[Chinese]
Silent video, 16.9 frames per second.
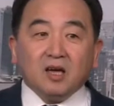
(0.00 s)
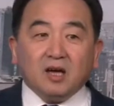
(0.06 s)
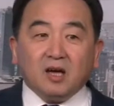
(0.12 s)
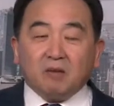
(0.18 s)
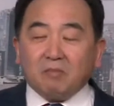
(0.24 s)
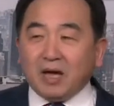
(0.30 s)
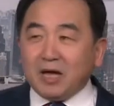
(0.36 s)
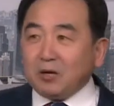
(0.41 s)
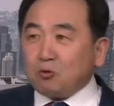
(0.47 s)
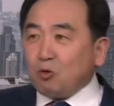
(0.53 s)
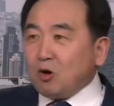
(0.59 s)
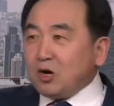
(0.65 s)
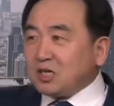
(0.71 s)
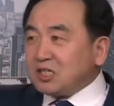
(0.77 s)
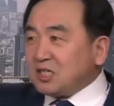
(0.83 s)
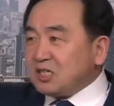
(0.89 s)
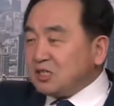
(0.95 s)
美
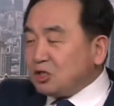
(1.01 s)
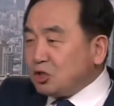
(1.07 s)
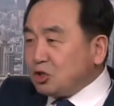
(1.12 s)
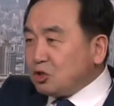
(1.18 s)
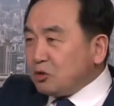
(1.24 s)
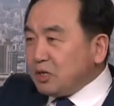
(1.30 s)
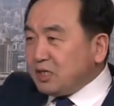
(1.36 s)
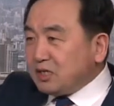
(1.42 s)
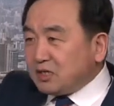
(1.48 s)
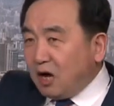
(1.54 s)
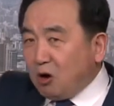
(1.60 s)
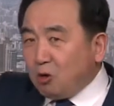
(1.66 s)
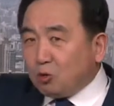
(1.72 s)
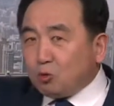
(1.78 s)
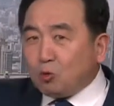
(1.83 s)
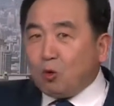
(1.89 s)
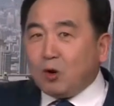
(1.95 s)
国是最早
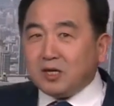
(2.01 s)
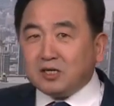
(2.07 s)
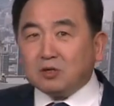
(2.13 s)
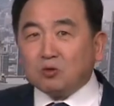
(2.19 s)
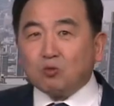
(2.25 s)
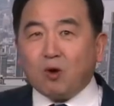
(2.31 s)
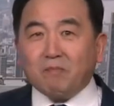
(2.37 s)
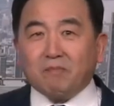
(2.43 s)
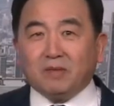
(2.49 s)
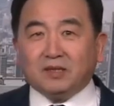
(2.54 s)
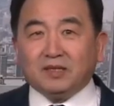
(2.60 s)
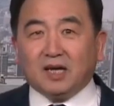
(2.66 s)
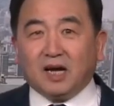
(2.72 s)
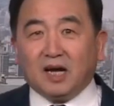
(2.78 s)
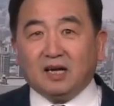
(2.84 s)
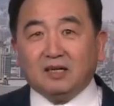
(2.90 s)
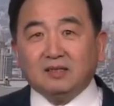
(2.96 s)
关上关门
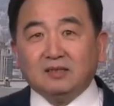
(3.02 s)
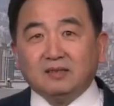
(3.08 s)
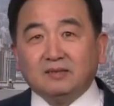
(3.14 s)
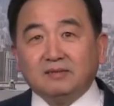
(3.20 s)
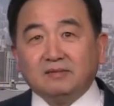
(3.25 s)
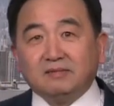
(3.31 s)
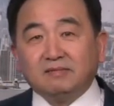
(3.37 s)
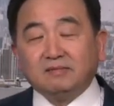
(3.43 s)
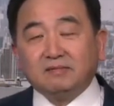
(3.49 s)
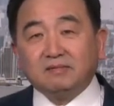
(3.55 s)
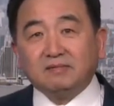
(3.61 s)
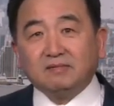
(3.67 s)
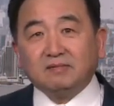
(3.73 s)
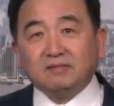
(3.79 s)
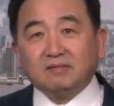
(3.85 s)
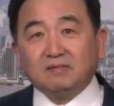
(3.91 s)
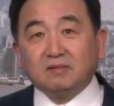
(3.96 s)
的，
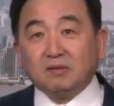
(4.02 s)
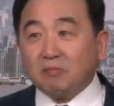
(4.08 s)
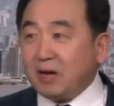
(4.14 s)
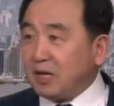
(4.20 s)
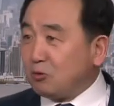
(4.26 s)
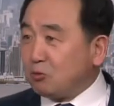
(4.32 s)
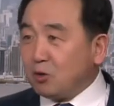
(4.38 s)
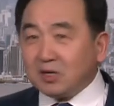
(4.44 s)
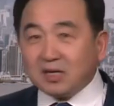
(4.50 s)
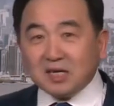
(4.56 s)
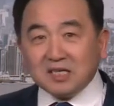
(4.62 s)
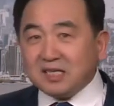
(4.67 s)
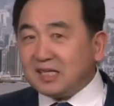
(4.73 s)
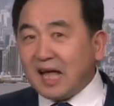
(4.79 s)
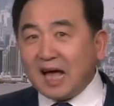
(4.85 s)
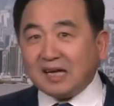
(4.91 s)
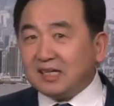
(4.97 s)
美国跟
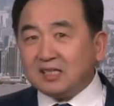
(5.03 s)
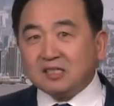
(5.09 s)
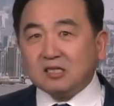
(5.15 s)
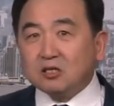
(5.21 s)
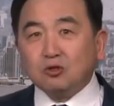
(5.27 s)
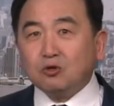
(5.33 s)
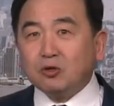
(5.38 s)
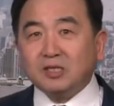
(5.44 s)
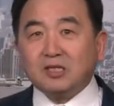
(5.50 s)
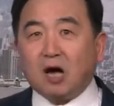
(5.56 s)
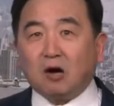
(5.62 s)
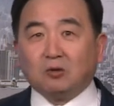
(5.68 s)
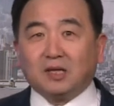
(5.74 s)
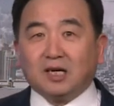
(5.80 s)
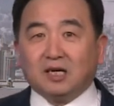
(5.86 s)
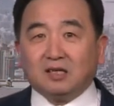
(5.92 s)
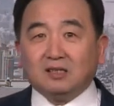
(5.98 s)
意大利是最早
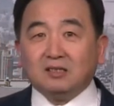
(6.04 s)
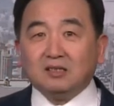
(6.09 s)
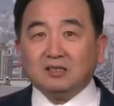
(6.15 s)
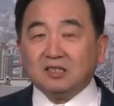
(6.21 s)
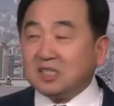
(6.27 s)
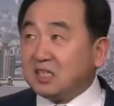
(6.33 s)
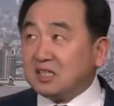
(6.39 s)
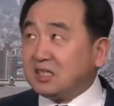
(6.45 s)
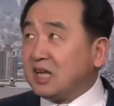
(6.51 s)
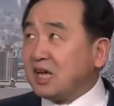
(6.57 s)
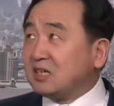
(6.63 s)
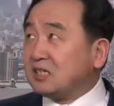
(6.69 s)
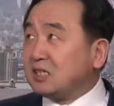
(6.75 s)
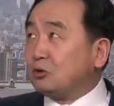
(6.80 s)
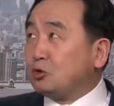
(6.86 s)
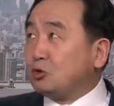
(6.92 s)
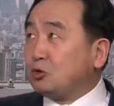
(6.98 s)
的，今天
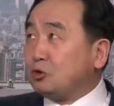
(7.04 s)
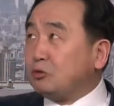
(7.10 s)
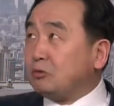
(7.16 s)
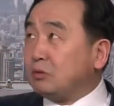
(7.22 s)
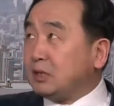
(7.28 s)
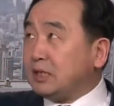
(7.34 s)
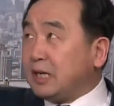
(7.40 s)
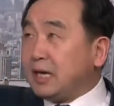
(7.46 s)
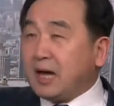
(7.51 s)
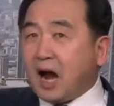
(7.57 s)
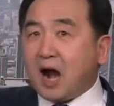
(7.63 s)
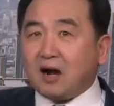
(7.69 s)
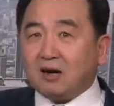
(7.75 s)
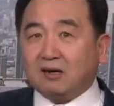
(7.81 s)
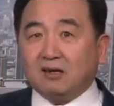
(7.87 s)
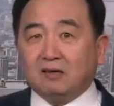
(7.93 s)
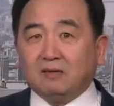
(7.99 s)
是居一二的。